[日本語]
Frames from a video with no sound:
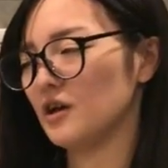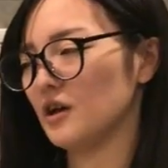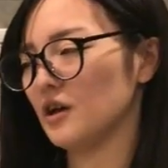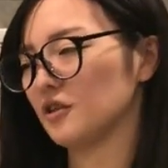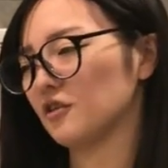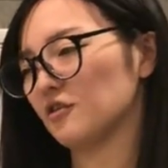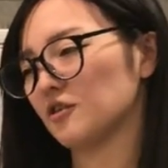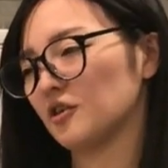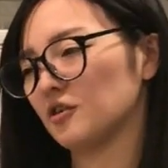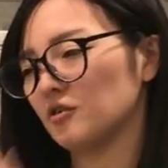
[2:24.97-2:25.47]

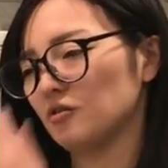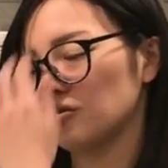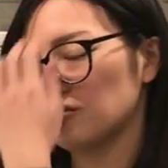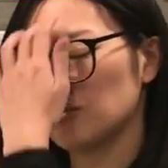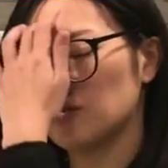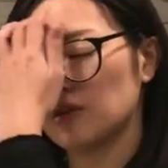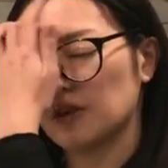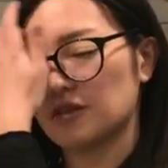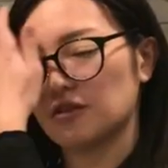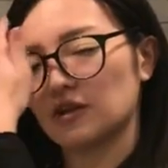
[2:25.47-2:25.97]
えー、そして旧
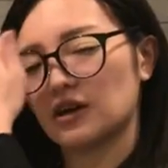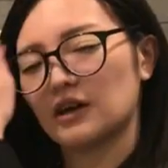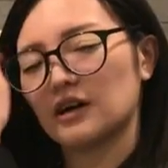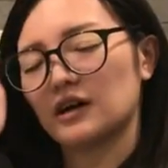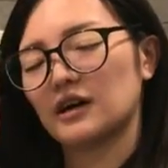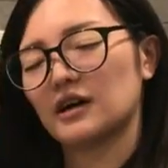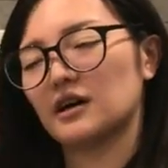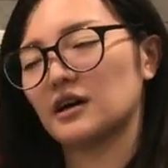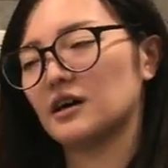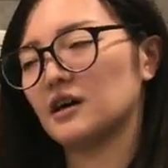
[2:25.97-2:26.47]
正月
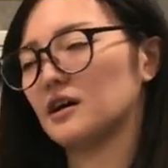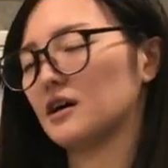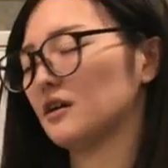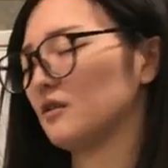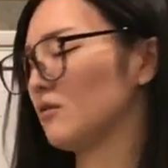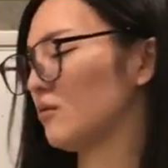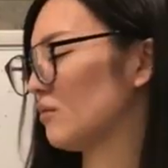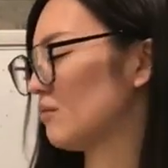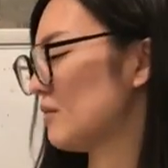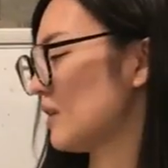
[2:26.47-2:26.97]
が あ,
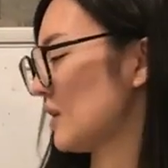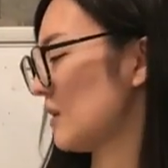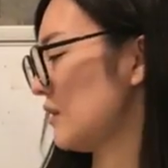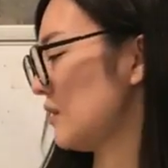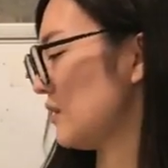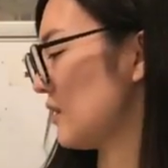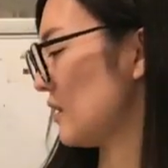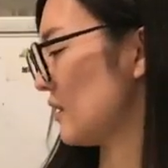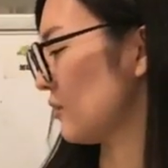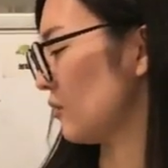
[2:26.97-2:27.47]
の、ま
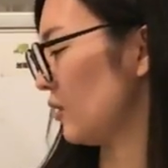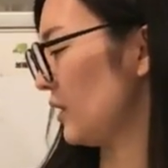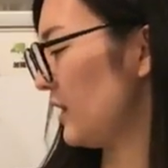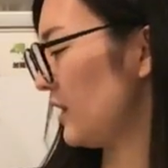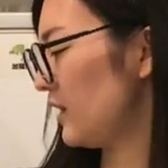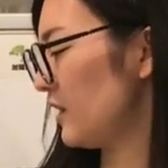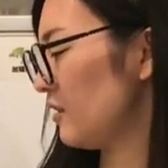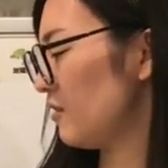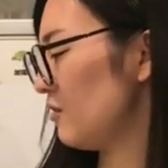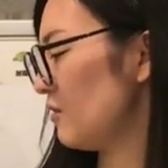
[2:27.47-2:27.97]
あ、あと
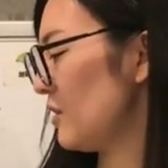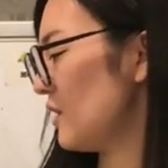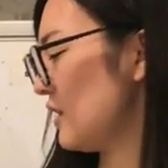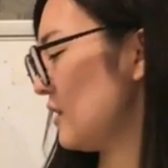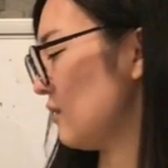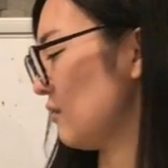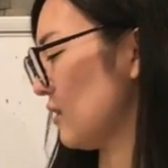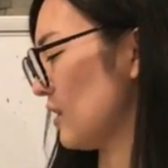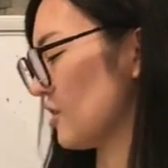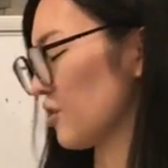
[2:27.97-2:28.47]

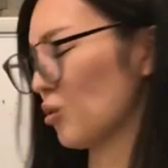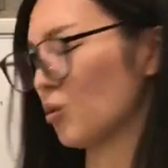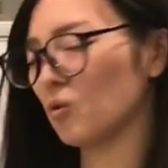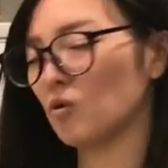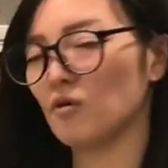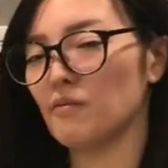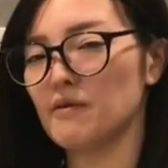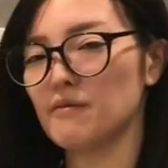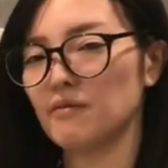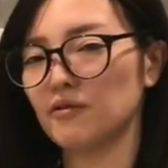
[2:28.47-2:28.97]
エーエヌエー の、ね、直
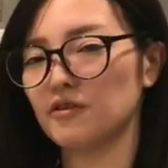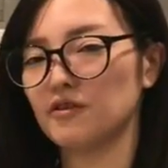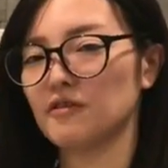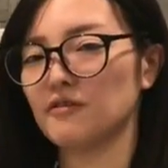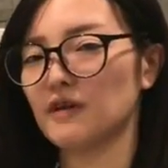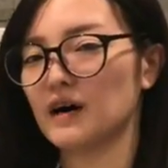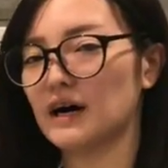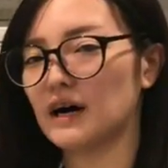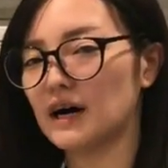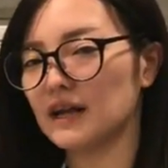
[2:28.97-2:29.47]
行便も
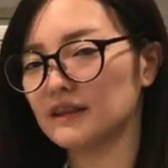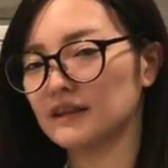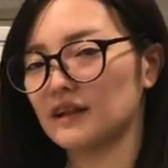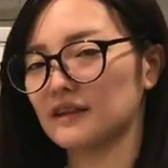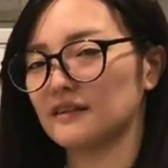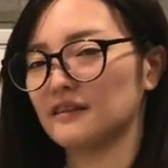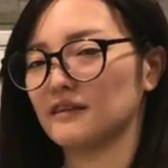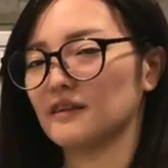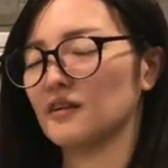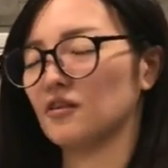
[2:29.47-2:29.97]
実はあっ
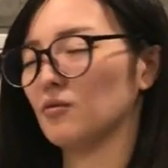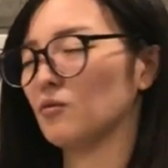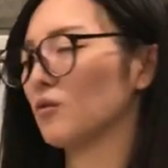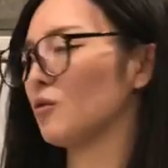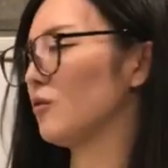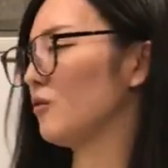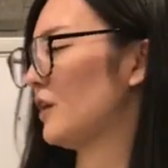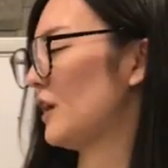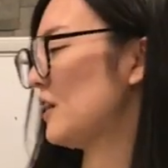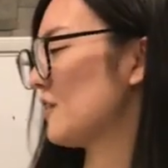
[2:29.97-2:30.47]
たんですけれども、
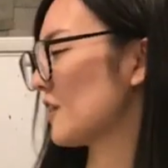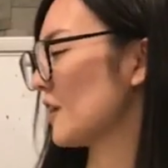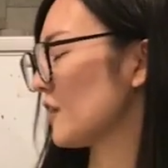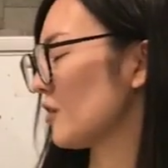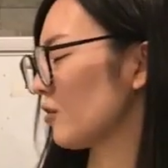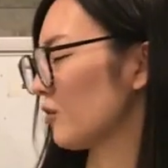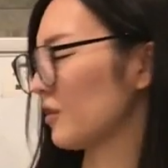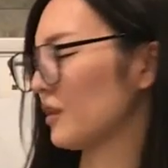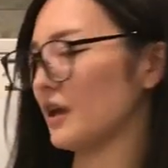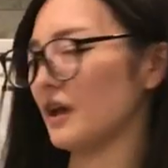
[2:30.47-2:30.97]
この閉鎖
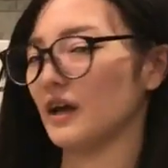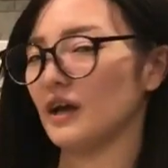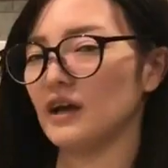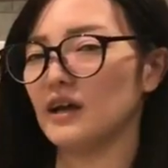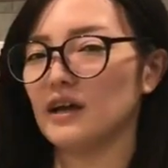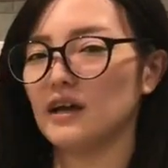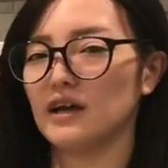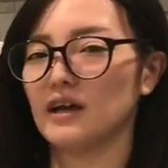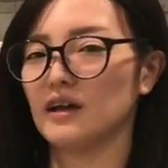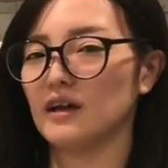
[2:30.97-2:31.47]
によって、
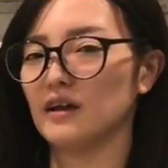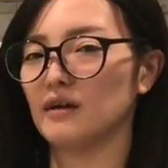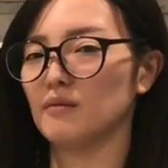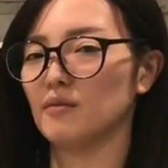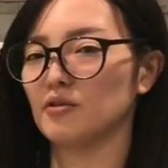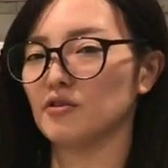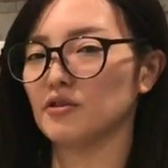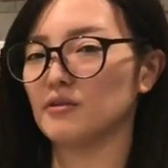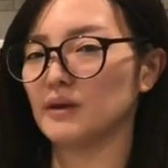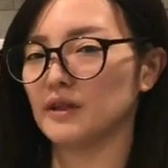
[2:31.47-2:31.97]
えー、
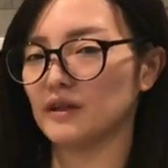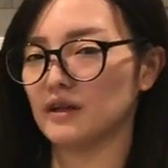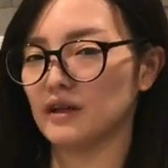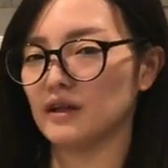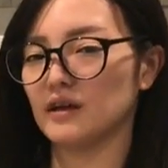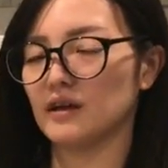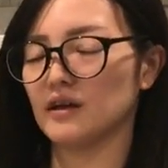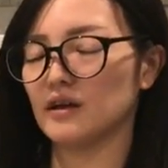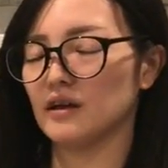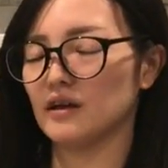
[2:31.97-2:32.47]
もうすべて
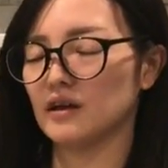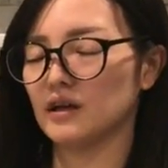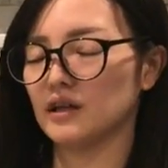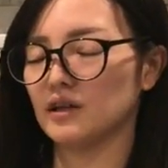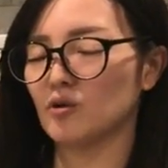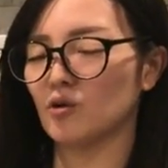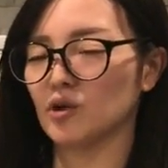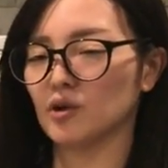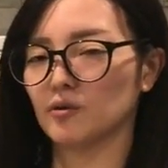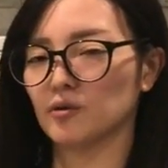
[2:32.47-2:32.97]
ね、えー、
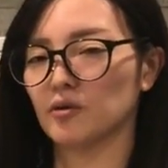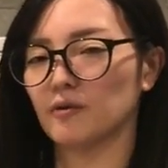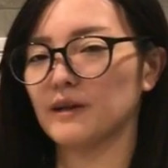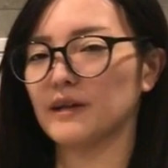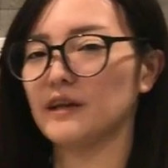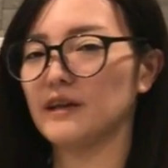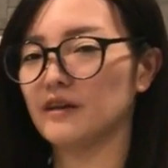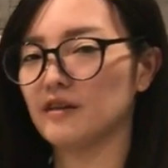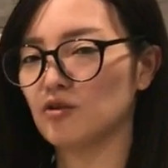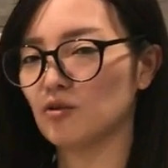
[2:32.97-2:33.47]
飛行機も飛
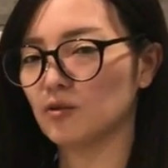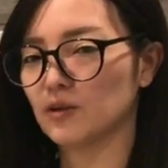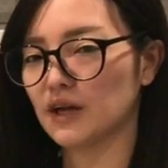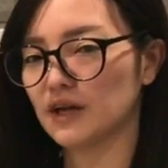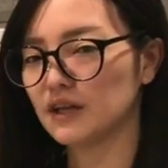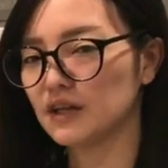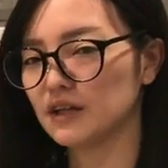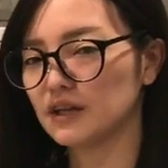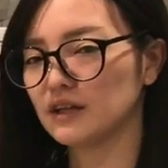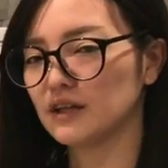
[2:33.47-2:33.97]
ばない状
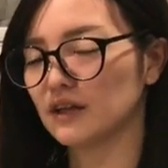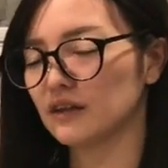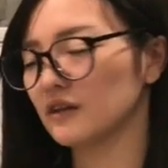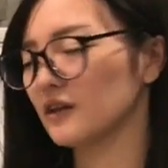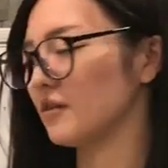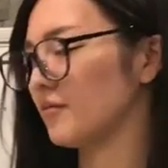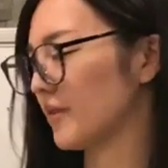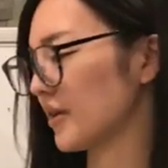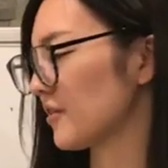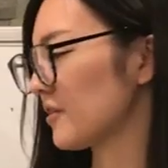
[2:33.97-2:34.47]
態になっ
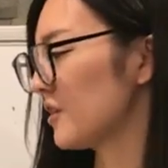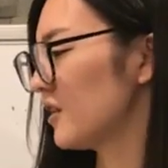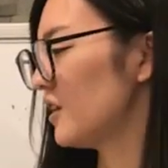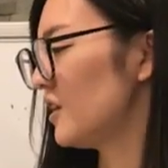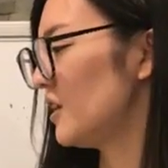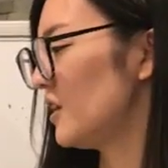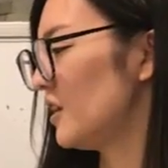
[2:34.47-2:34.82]
ています。